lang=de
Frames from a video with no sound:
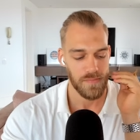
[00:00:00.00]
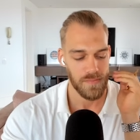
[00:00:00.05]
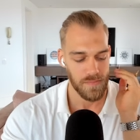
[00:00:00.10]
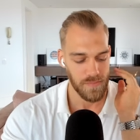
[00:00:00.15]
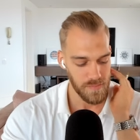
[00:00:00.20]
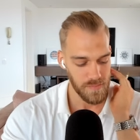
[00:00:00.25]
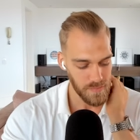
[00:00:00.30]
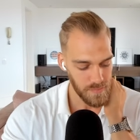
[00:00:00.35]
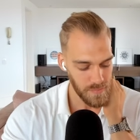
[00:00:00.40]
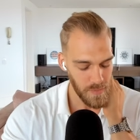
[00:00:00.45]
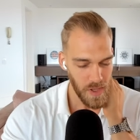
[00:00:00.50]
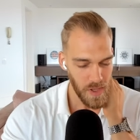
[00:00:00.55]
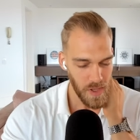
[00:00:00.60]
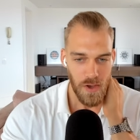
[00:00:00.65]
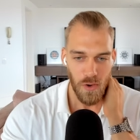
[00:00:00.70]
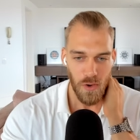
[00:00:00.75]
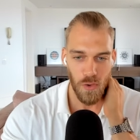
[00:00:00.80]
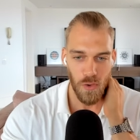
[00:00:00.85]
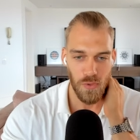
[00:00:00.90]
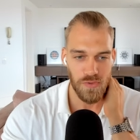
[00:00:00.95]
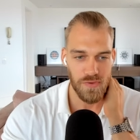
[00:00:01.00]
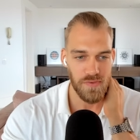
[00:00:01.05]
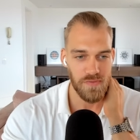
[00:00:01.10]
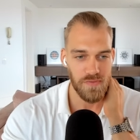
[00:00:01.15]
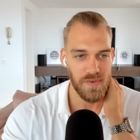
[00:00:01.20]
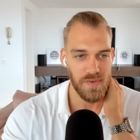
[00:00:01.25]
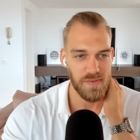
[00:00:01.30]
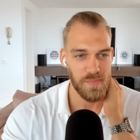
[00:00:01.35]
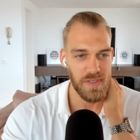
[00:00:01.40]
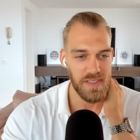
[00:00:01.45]
Mhm. Und
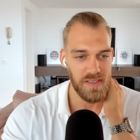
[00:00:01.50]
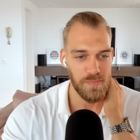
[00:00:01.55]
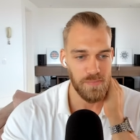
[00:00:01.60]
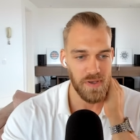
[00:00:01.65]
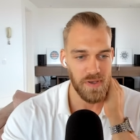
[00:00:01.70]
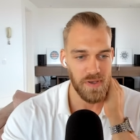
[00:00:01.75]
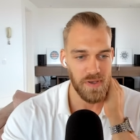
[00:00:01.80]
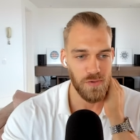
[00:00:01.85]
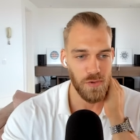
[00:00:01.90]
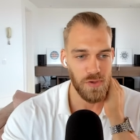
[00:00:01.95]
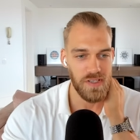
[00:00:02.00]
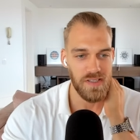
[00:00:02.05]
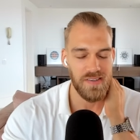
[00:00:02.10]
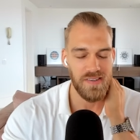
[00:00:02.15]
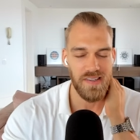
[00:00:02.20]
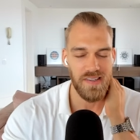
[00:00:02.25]
was mich bei solchen